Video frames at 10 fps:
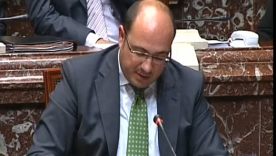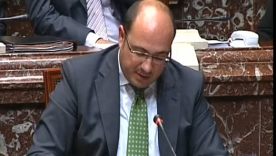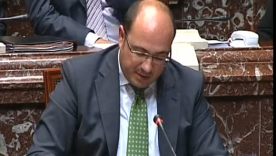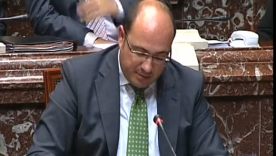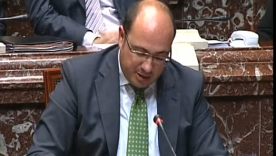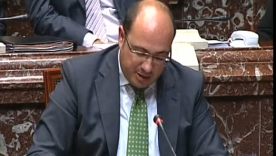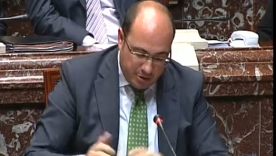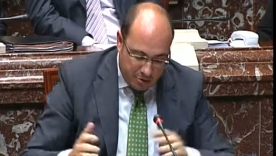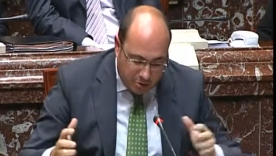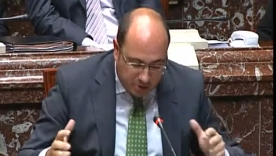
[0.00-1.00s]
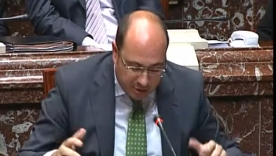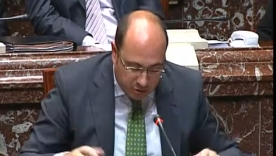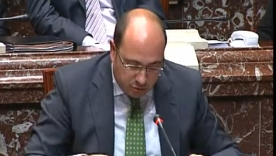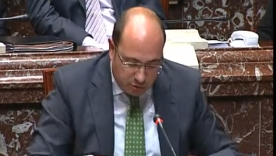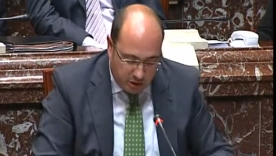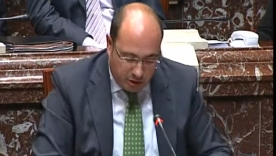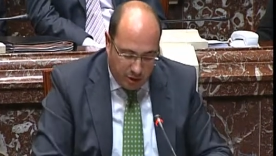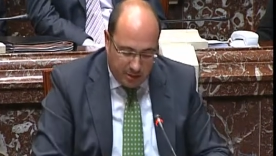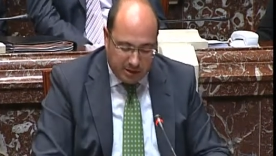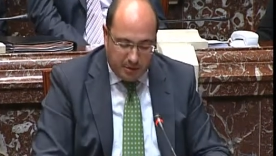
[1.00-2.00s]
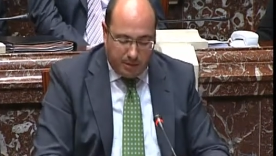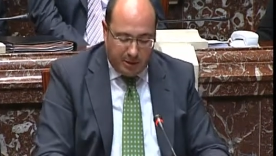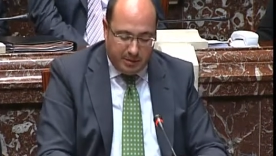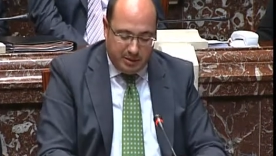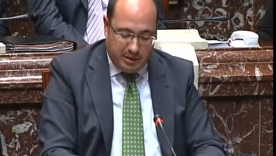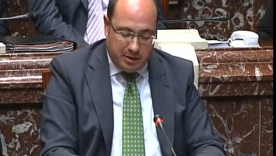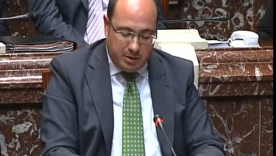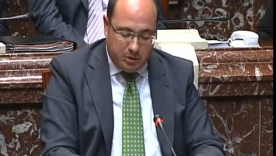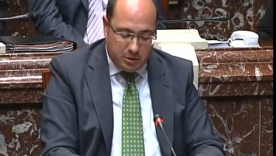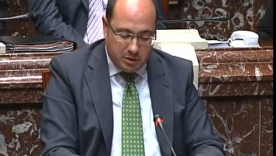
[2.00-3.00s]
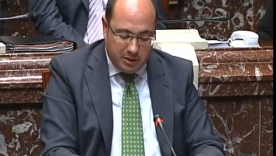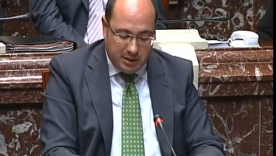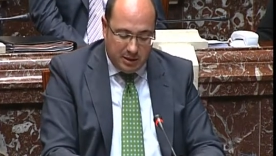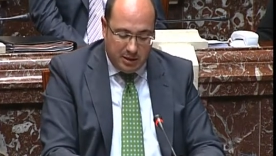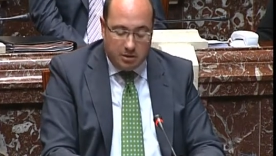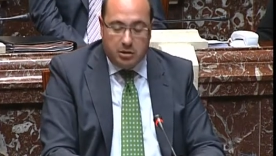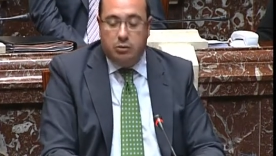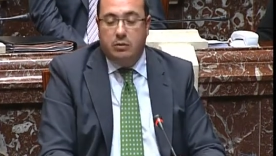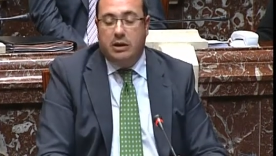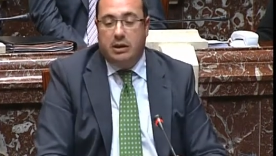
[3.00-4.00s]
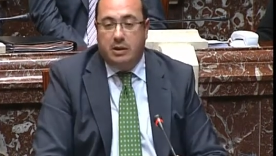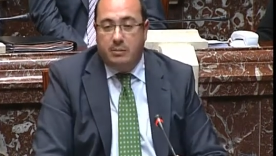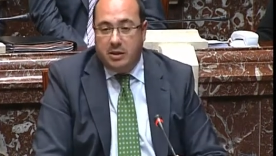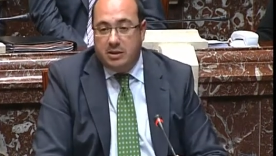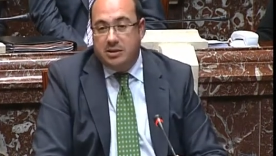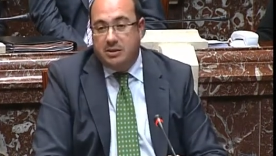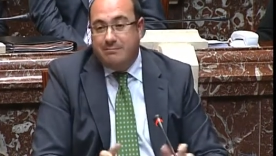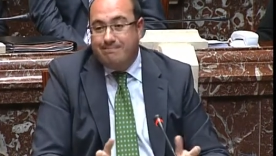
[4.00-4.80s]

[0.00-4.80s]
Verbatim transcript: eh, mire, yo no baso nunca los debates parlamentarios en titulares de prensa.